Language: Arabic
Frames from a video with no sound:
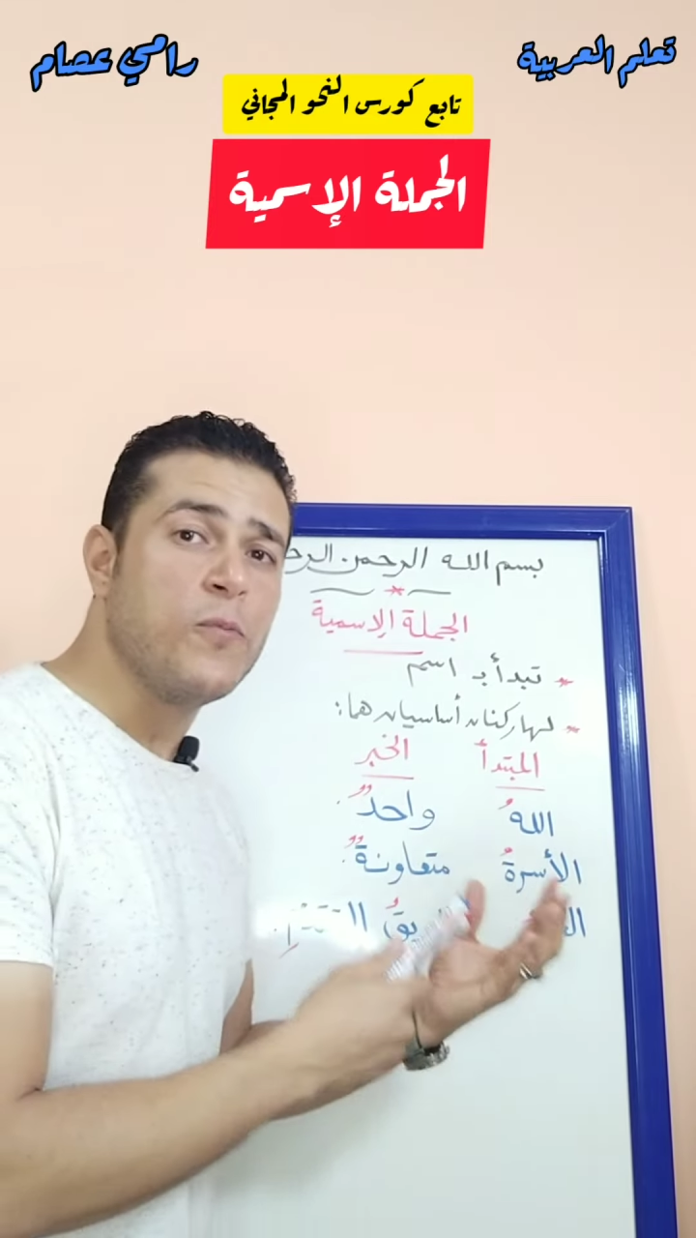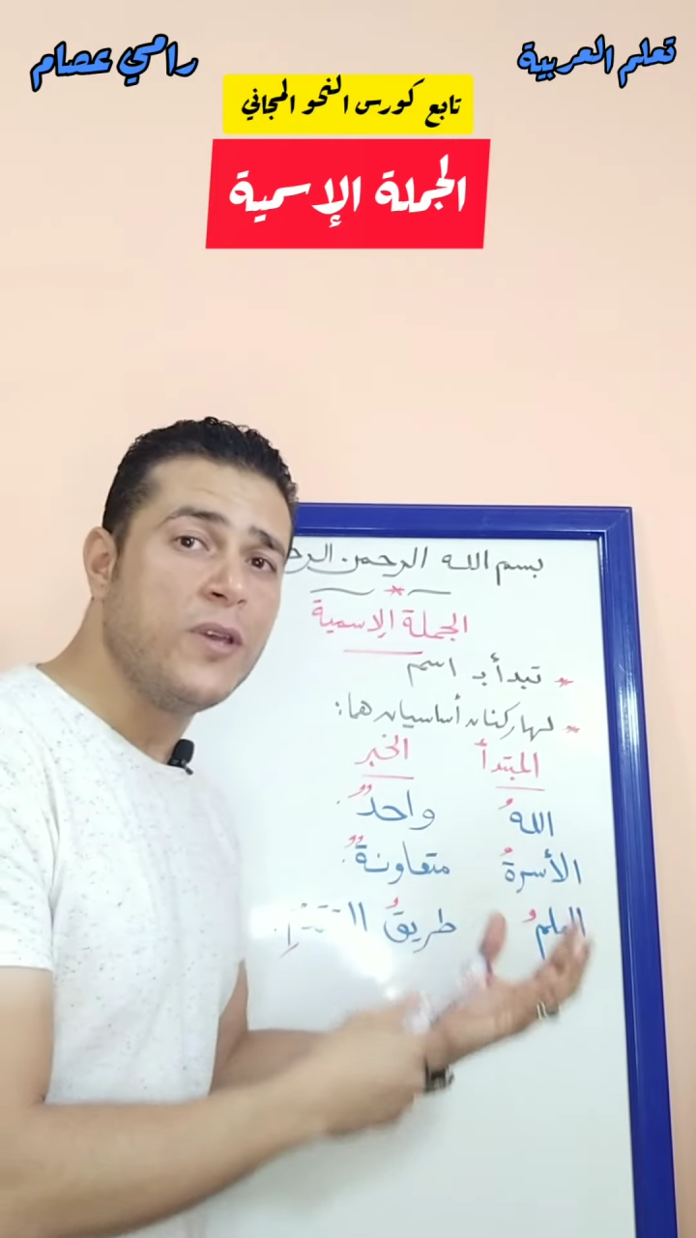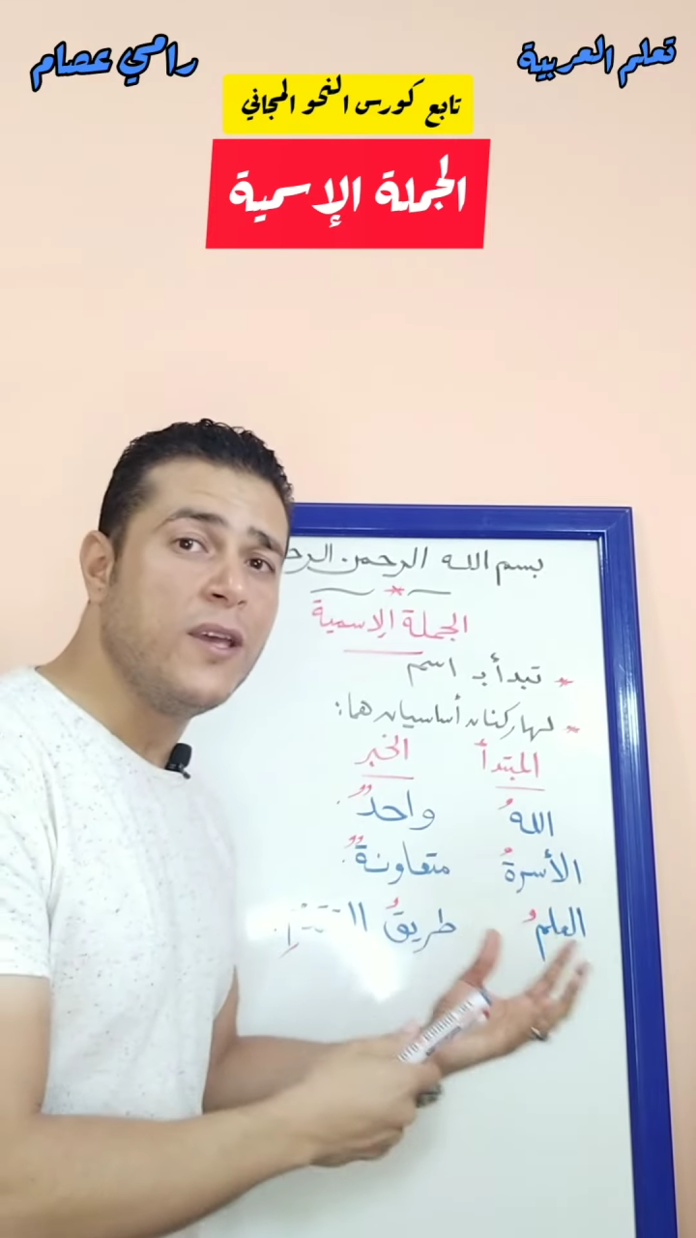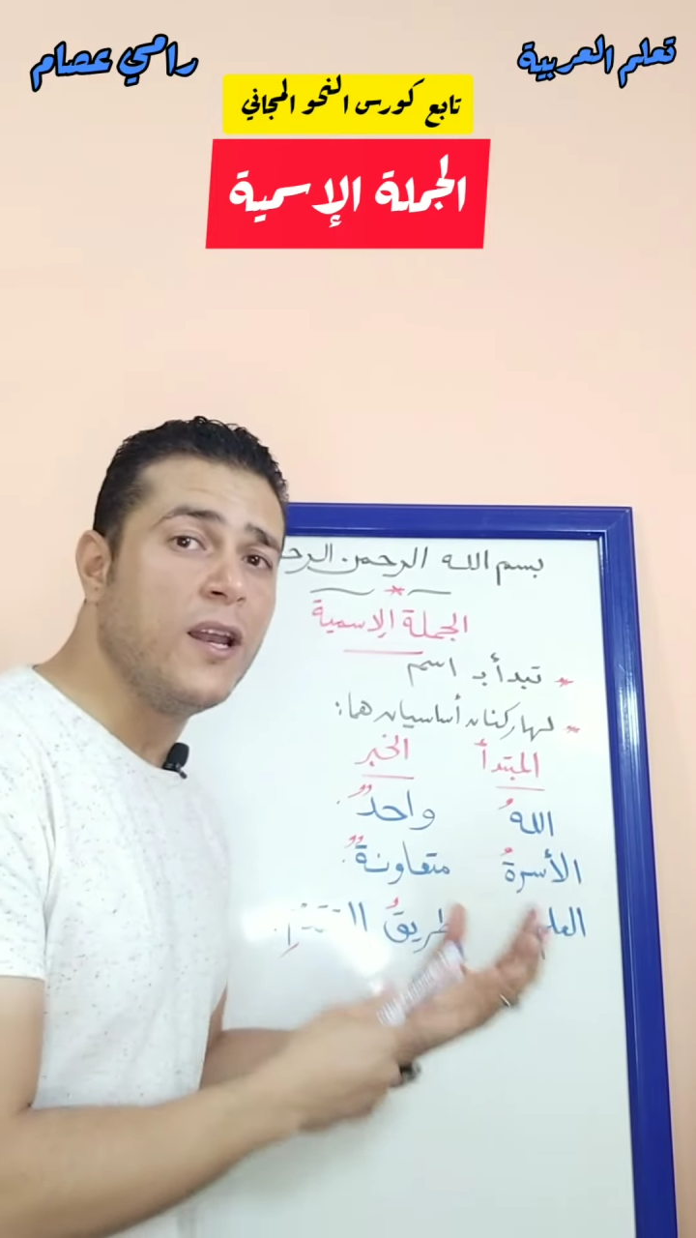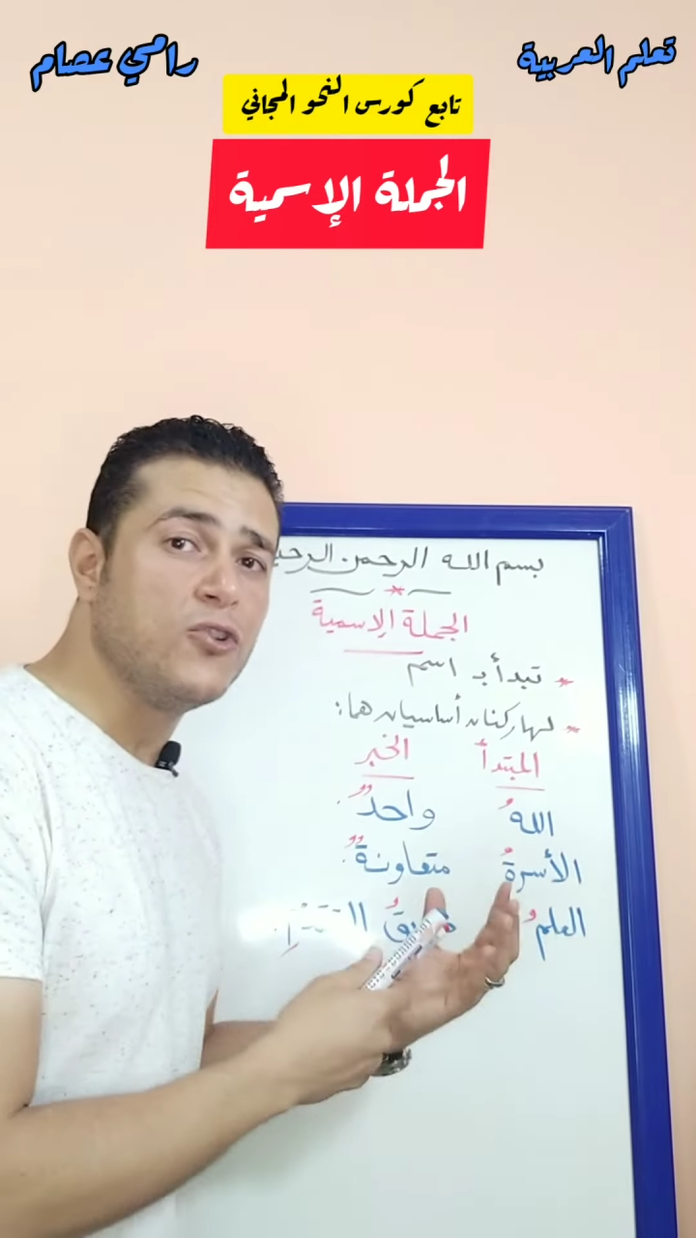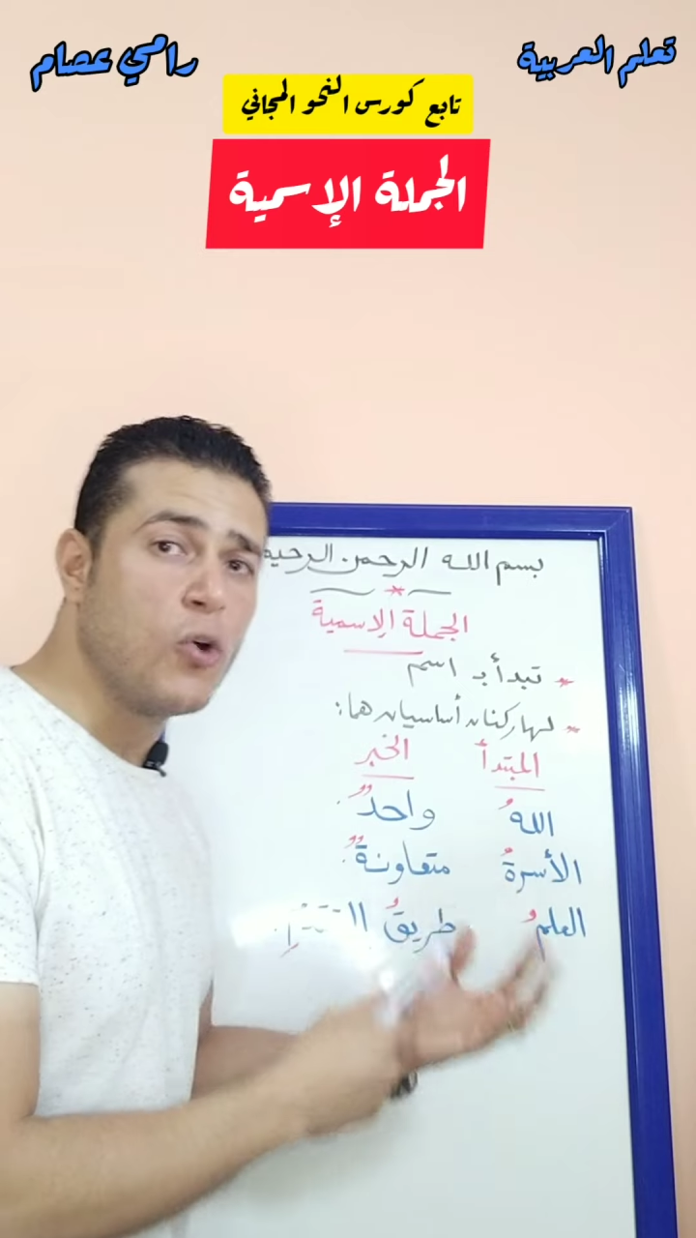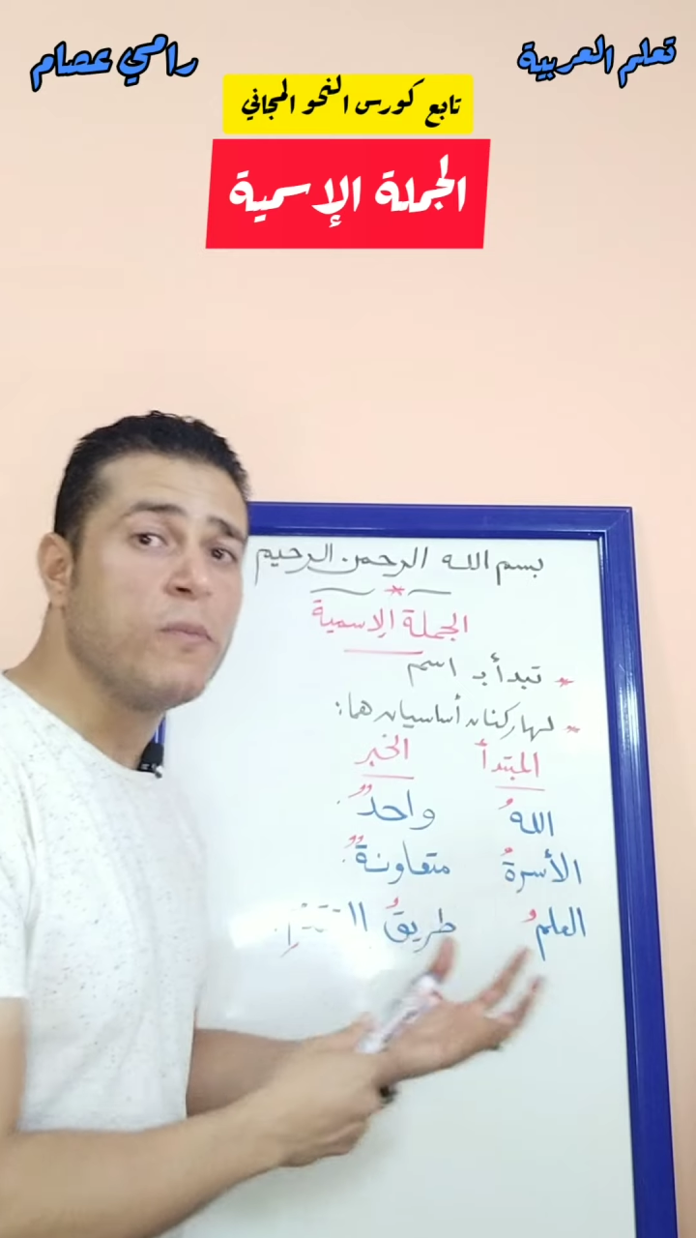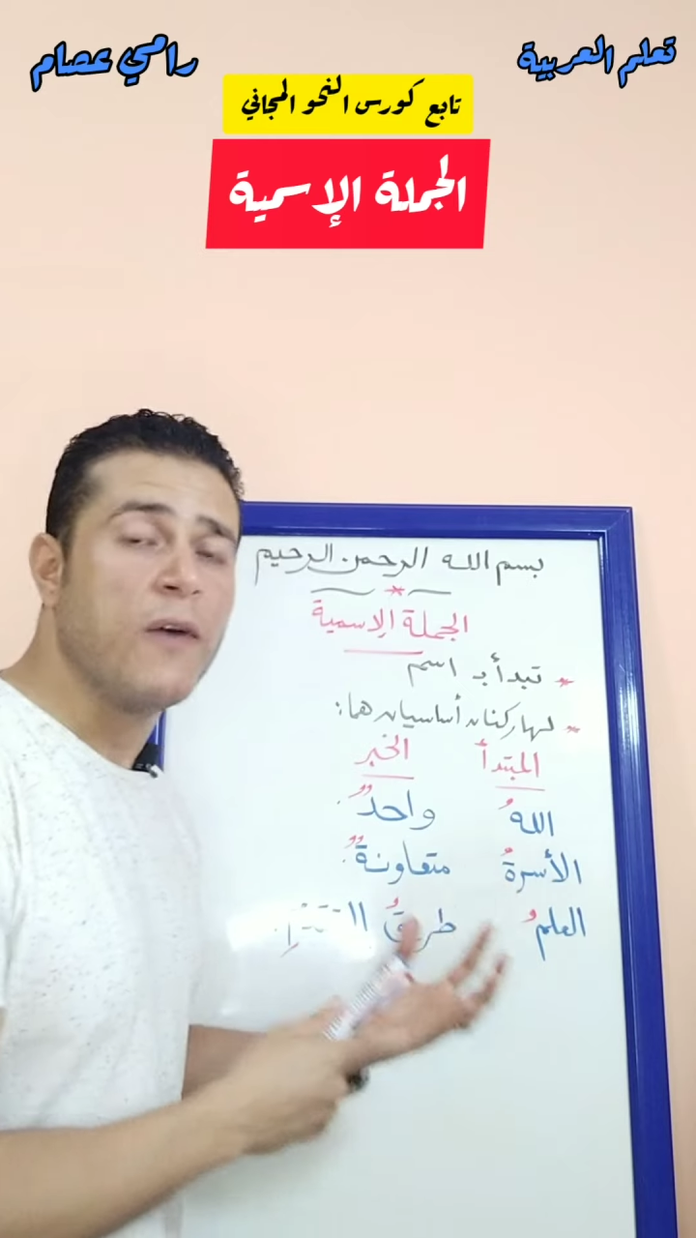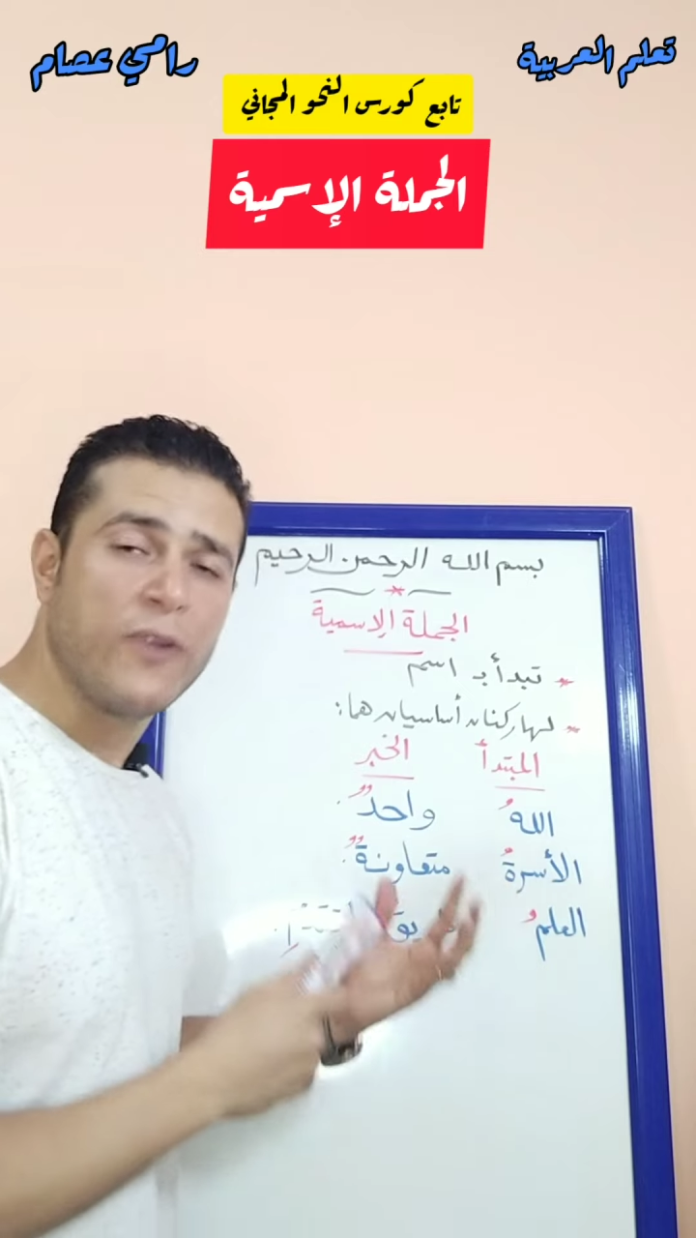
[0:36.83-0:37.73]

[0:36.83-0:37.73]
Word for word: به الجملة